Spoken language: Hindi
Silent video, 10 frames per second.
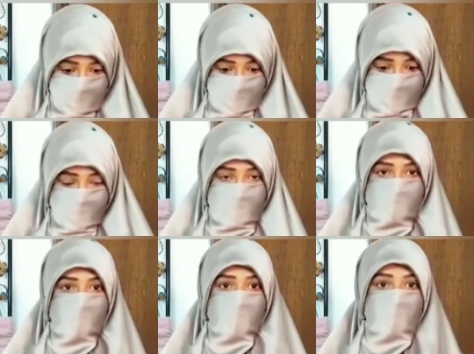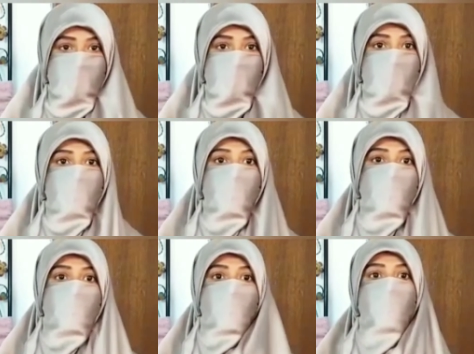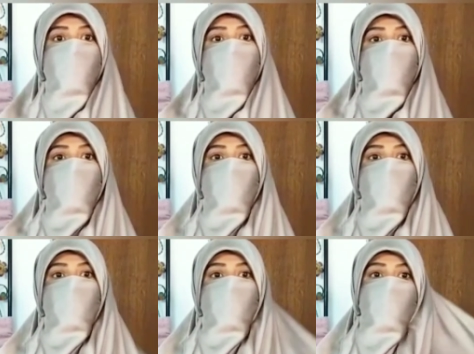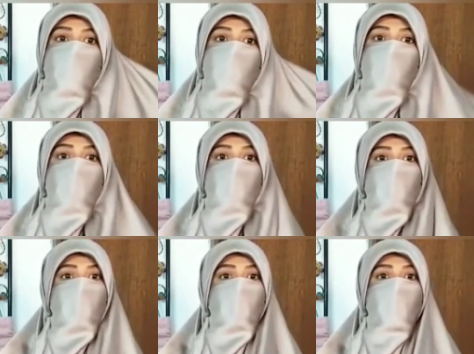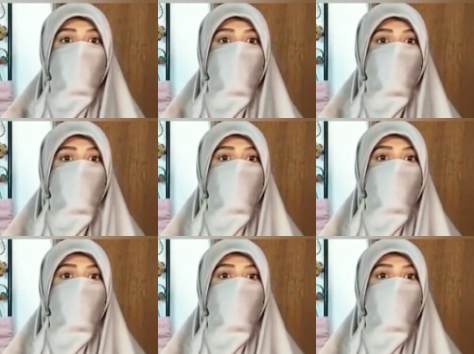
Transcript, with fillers: है इसे मैं राइट साइड वाले पार्ट के नीचे से ले